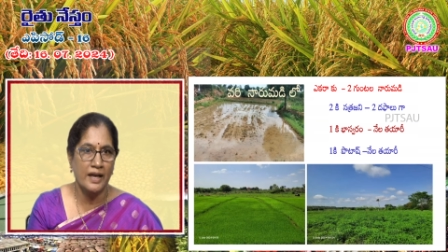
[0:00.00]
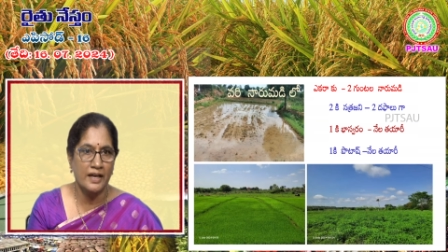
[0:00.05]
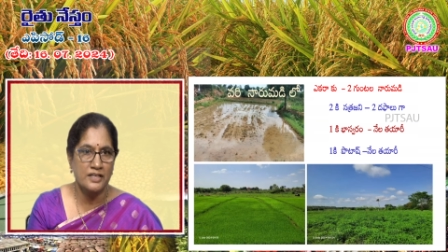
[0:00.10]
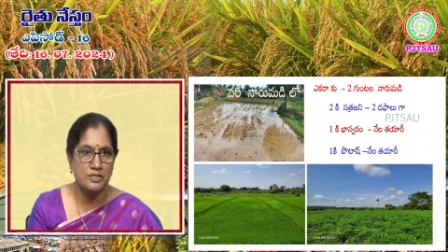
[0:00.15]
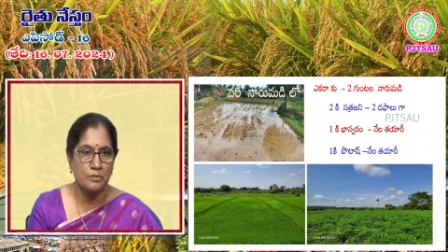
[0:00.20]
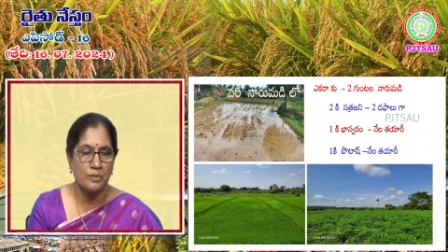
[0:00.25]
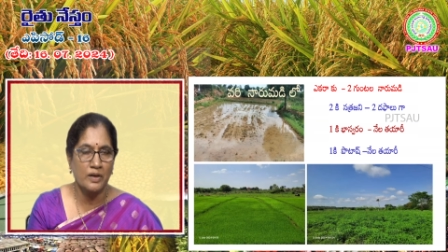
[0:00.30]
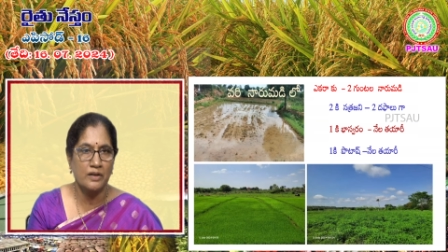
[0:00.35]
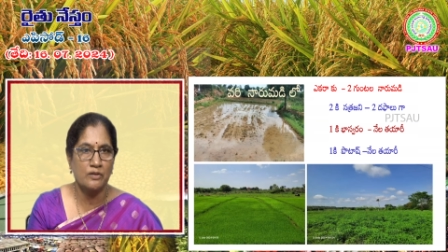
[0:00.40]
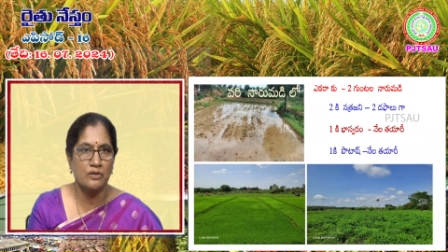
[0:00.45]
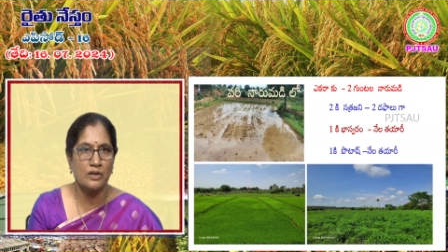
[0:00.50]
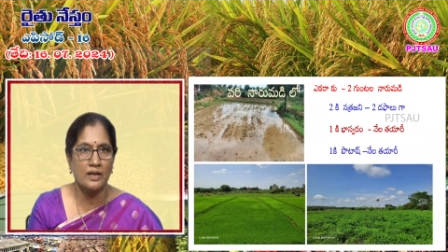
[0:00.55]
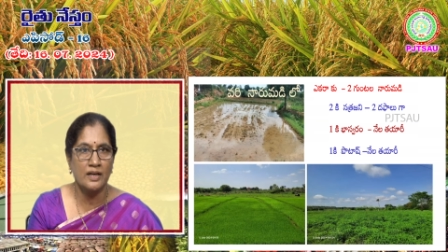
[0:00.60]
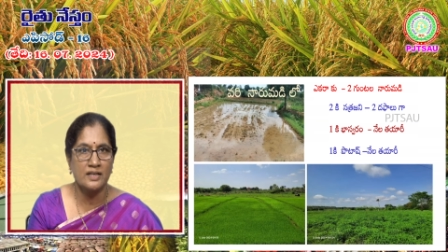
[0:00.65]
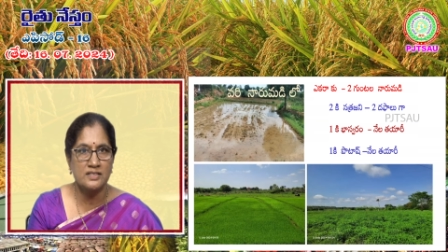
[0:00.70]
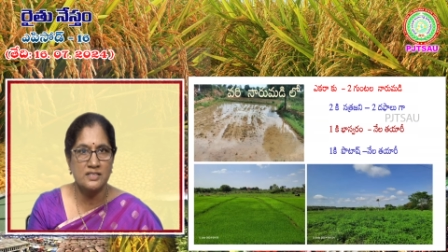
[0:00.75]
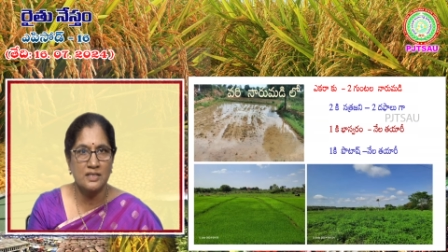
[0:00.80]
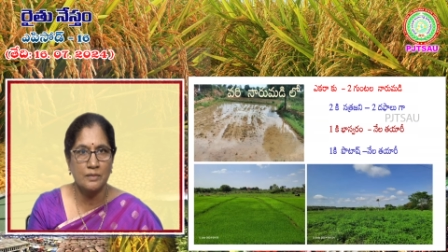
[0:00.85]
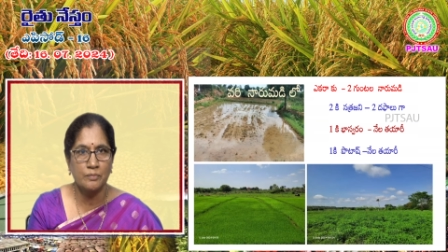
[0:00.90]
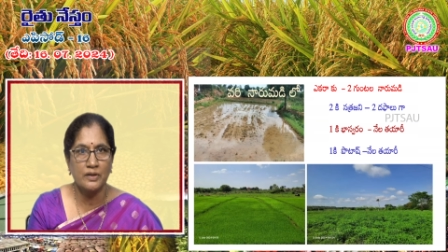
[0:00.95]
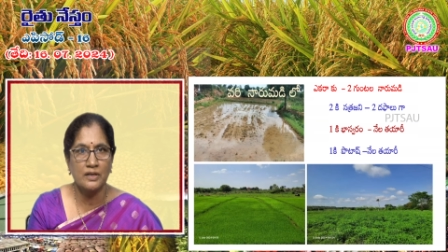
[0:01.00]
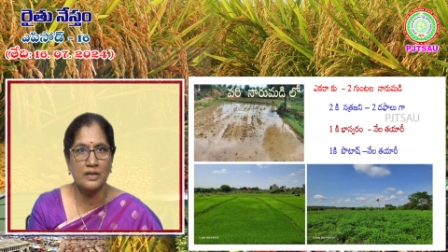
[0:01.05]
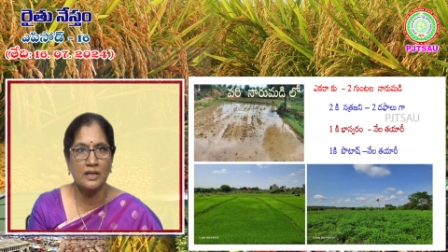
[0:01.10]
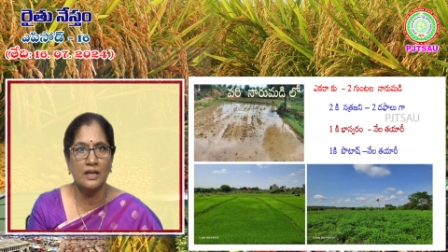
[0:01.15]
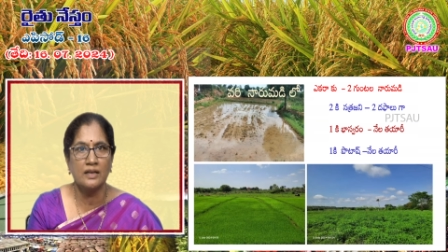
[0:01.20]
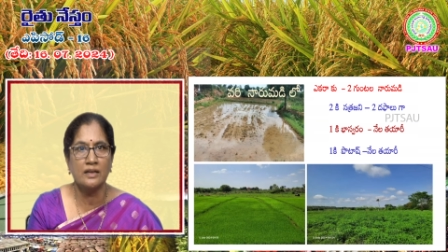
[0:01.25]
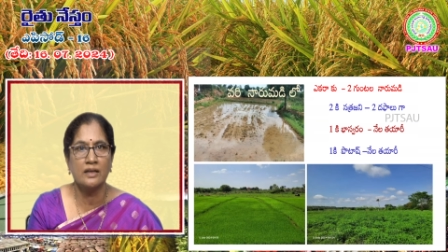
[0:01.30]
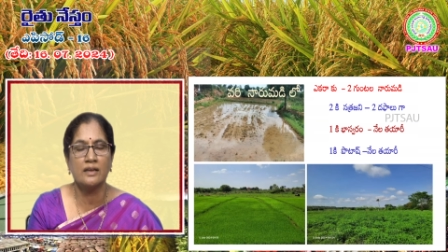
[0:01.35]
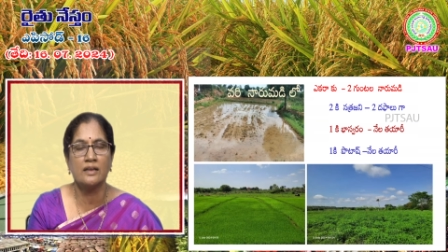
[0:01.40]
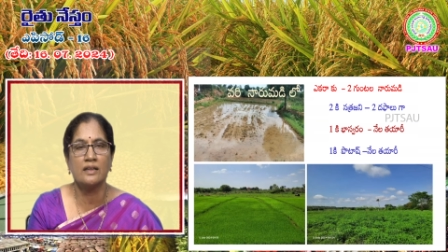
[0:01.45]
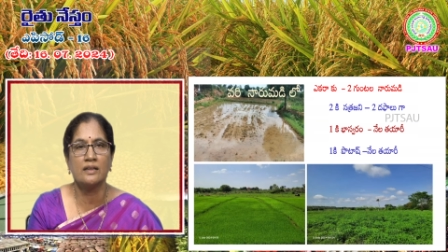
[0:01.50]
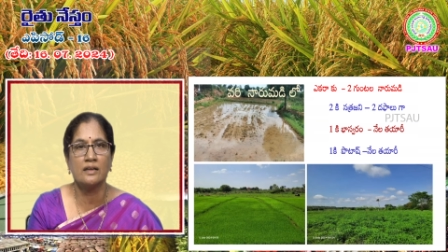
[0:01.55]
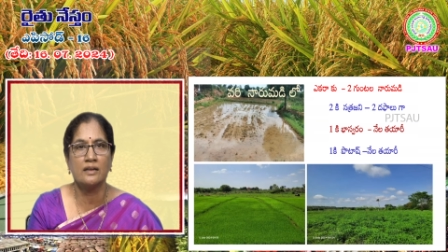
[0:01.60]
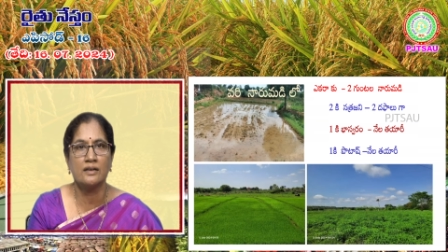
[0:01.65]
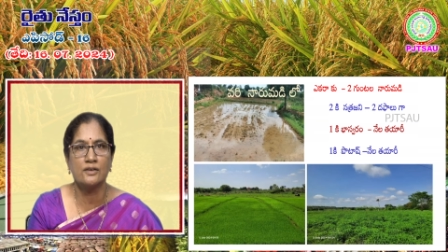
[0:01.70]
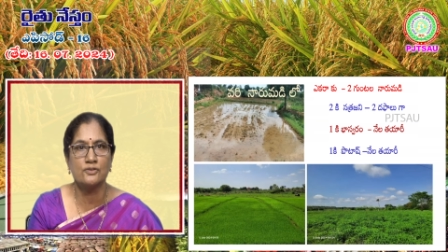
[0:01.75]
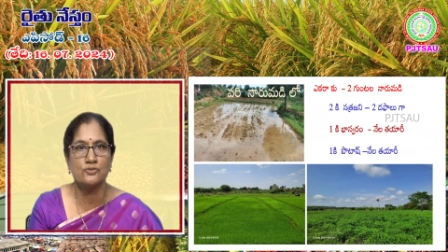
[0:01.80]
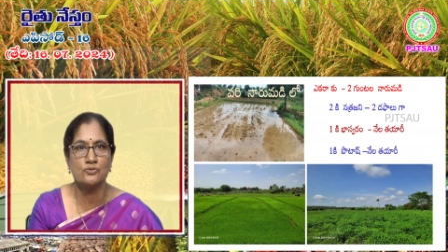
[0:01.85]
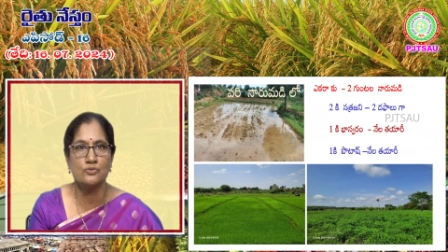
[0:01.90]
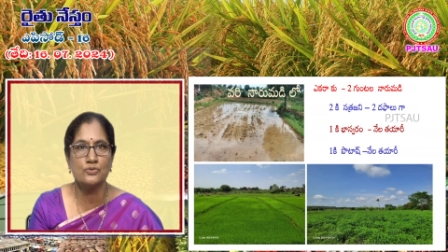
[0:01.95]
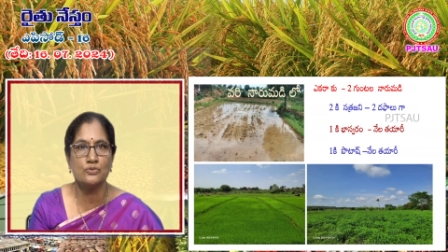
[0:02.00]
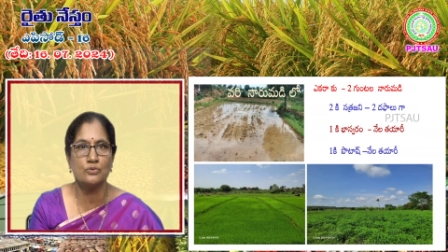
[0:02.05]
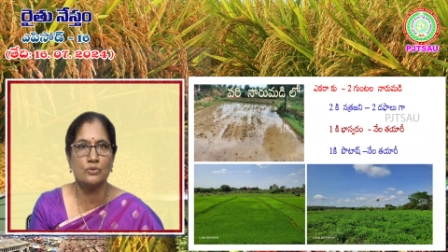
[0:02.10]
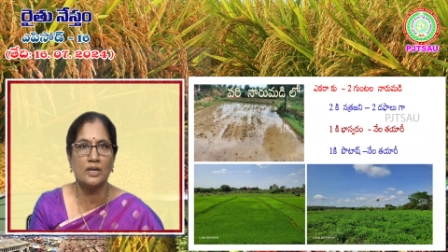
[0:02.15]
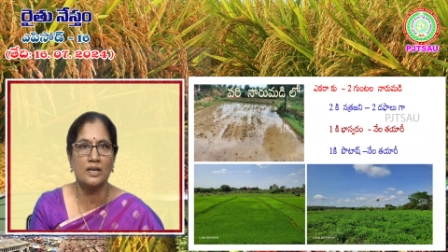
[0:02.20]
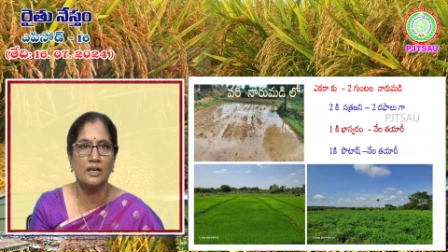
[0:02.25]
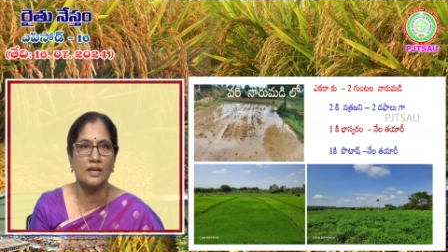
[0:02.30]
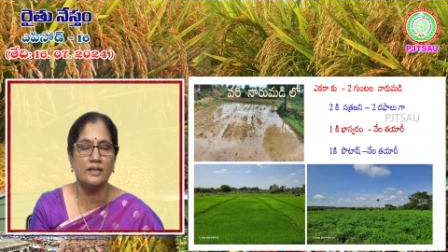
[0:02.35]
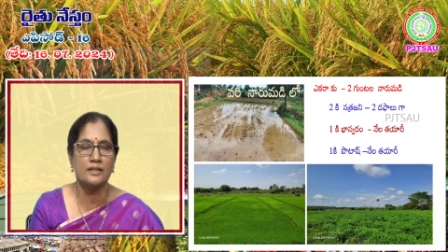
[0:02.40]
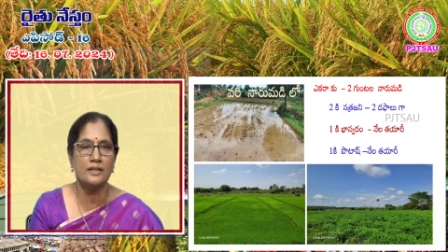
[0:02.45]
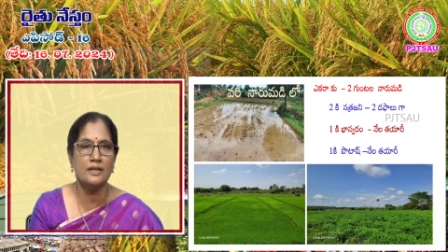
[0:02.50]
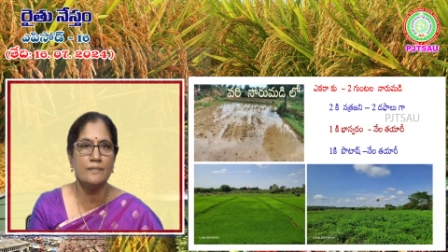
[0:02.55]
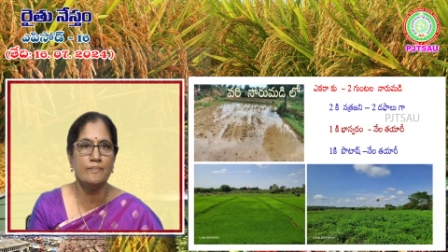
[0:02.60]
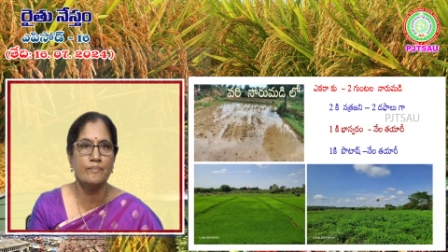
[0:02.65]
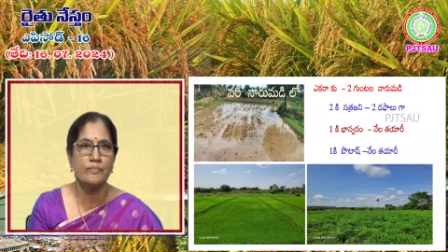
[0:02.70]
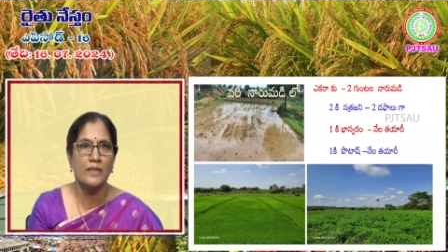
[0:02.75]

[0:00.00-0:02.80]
యాజమాన్యం ఎలా చేపట్టాలి అనేది కనుక చూసుకున్నట్లయితే